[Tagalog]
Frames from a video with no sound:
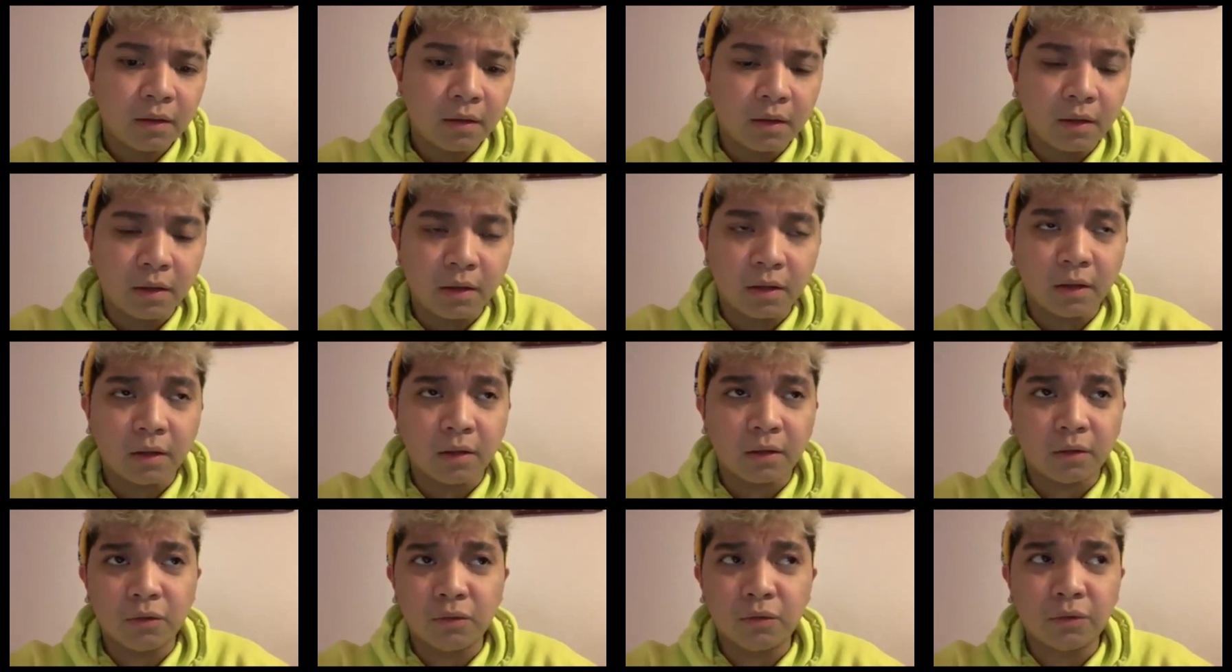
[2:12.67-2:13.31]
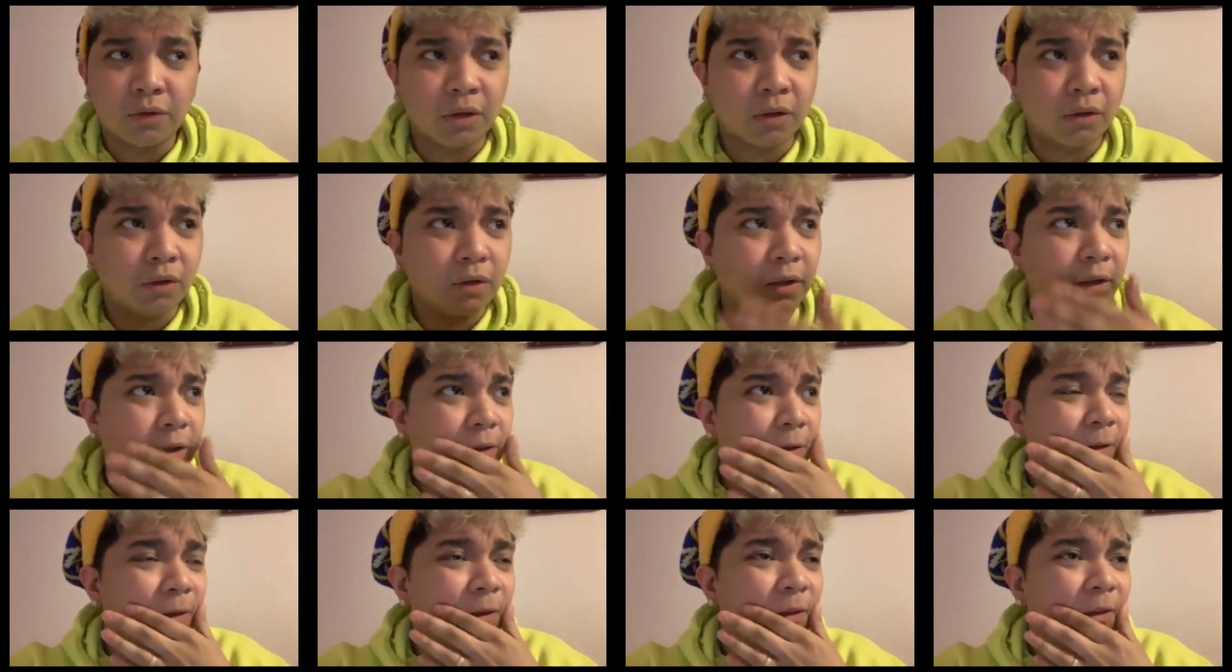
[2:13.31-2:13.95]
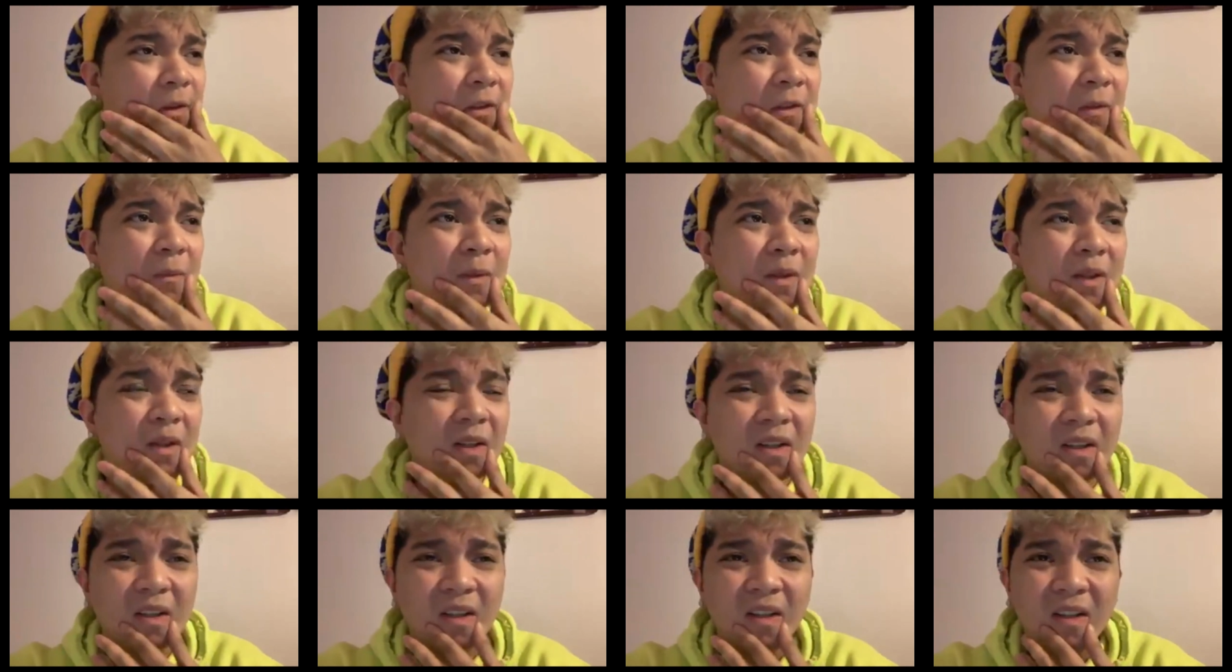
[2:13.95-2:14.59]
ang una ko lang gusto
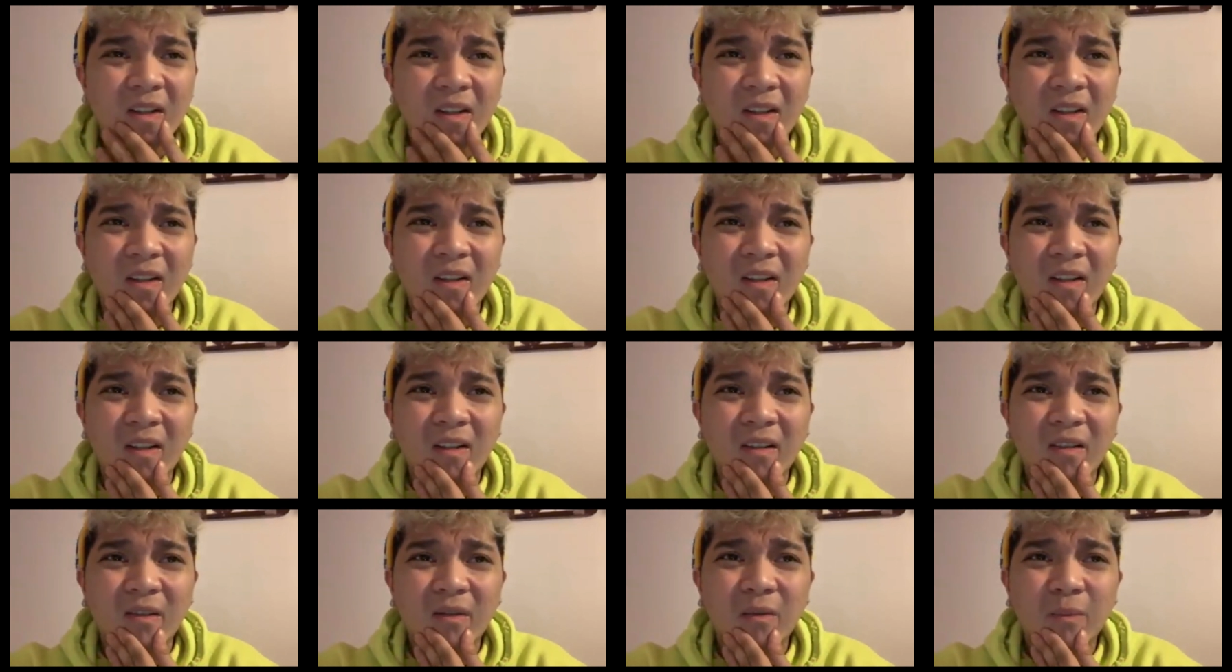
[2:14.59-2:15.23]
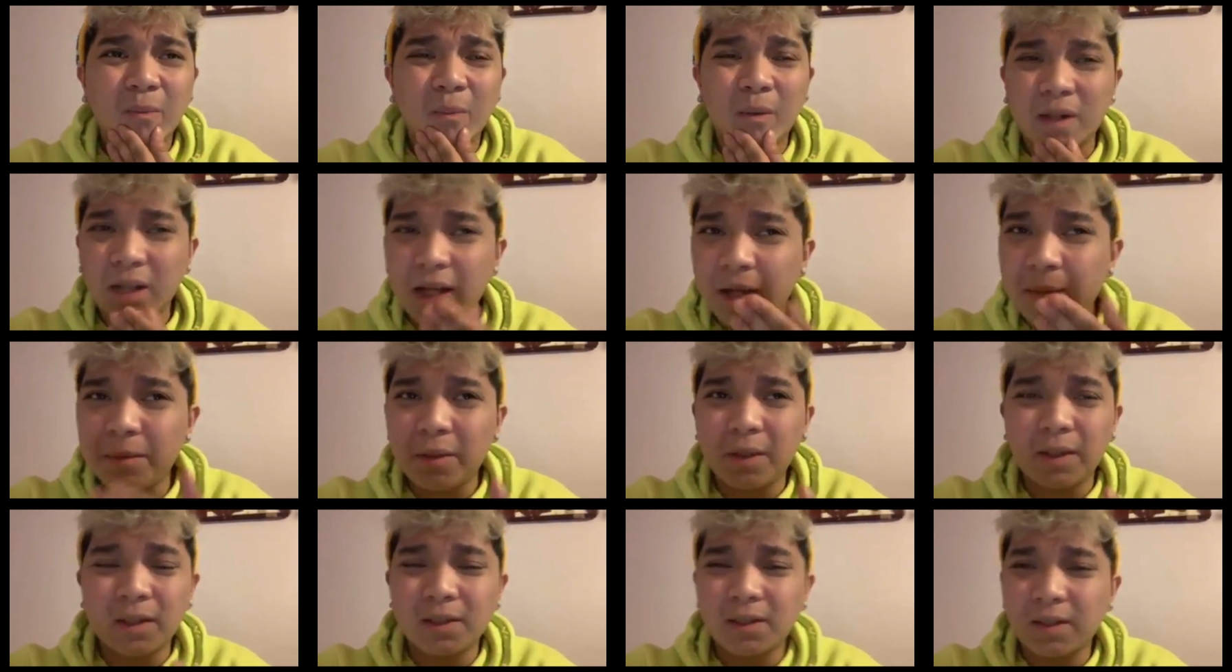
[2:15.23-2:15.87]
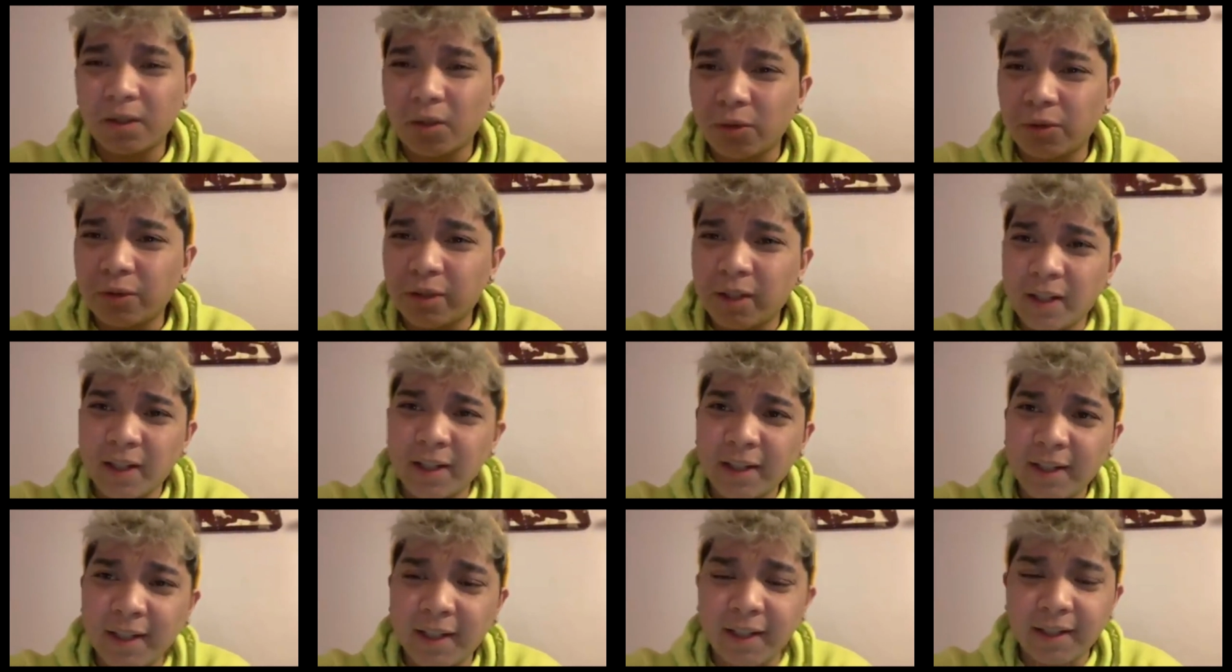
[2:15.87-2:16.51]
sabihin is marami kasi ako
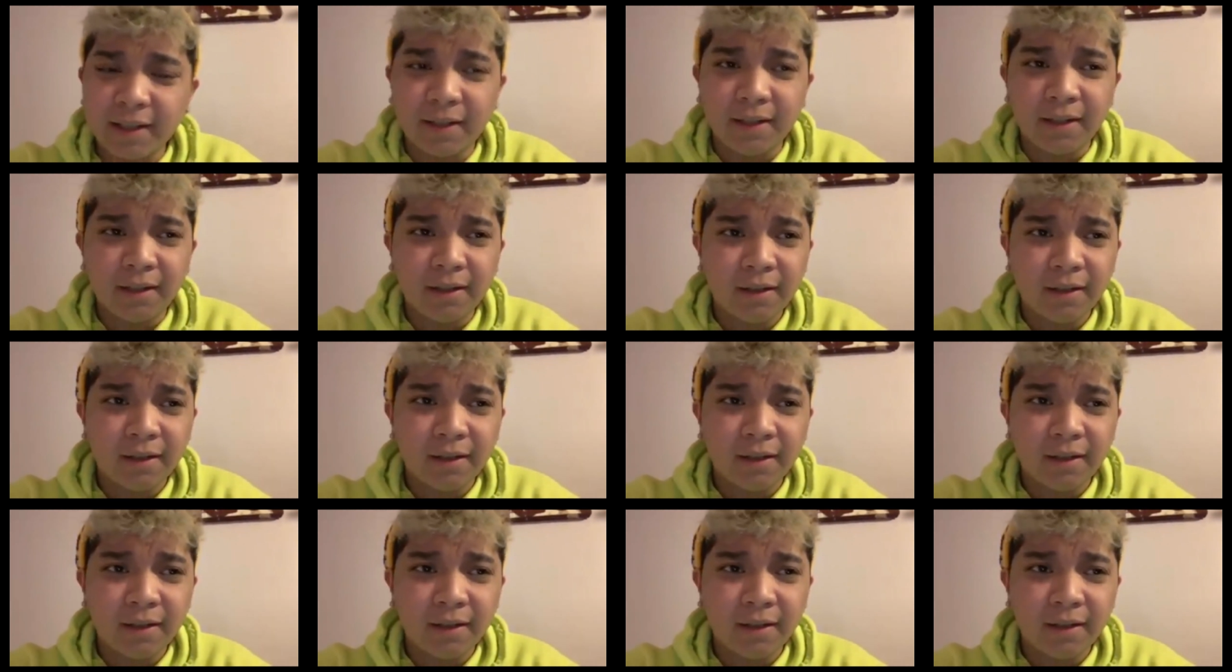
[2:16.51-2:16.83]
narinig